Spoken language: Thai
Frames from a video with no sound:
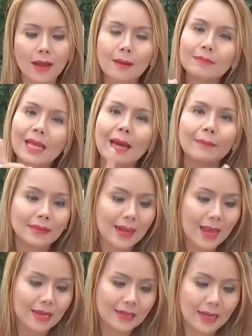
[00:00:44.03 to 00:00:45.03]
คำถามแร
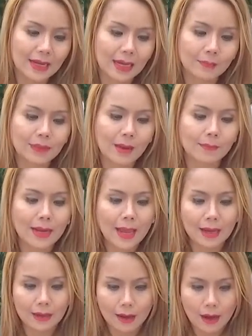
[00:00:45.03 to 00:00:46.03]
กนะคะคำถามแรก